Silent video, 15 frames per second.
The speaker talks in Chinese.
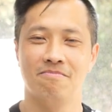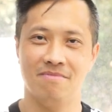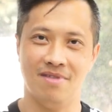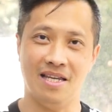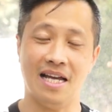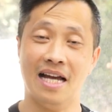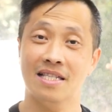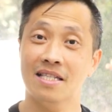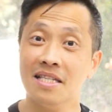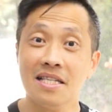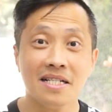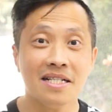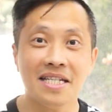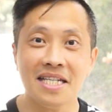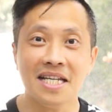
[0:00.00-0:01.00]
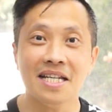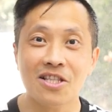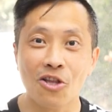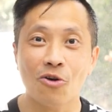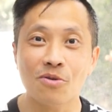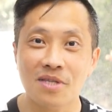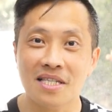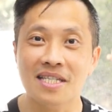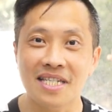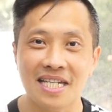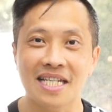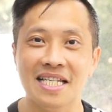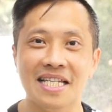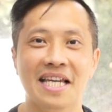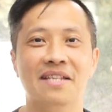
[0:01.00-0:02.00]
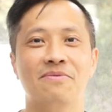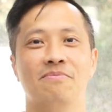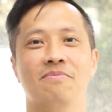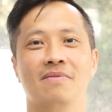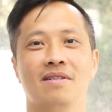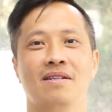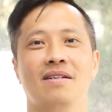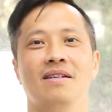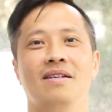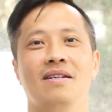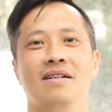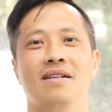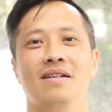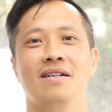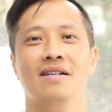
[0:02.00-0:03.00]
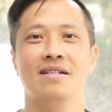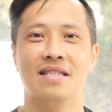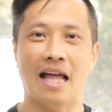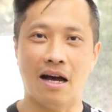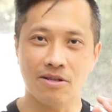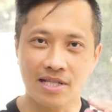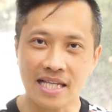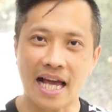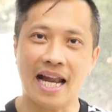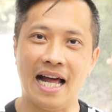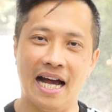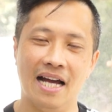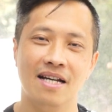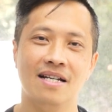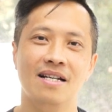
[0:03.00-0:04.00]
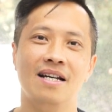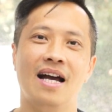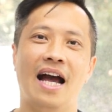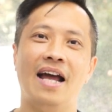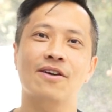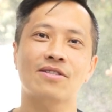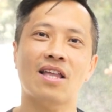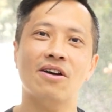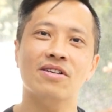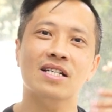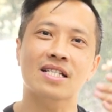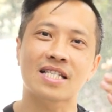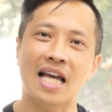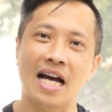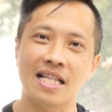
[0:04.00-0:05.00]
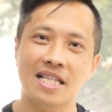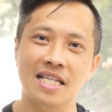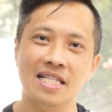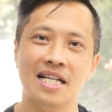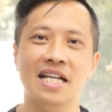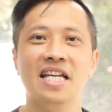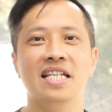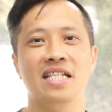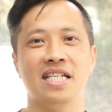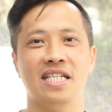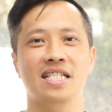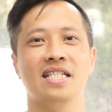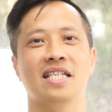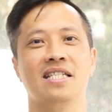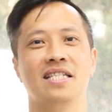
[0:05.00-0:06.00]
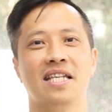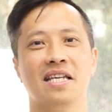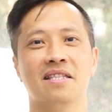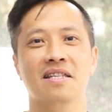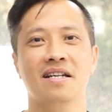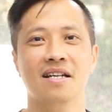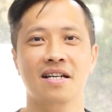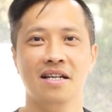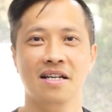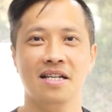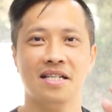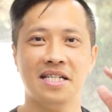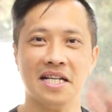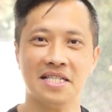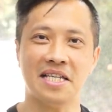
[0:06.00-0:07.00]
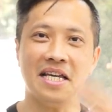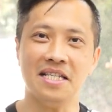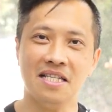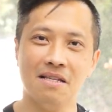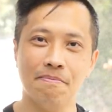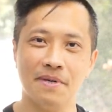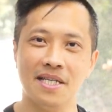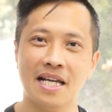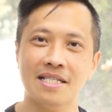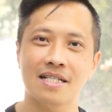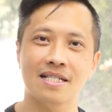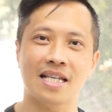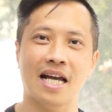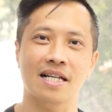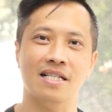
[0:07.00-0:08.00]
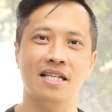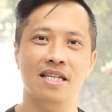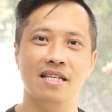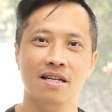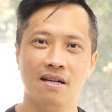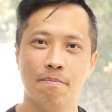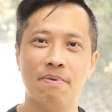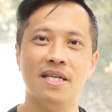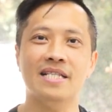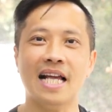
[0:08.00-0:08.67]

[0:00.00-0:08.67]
你看，这些都是经验，然后再来，还有到一个场地的练习时间。像这一次比赛这个场地，比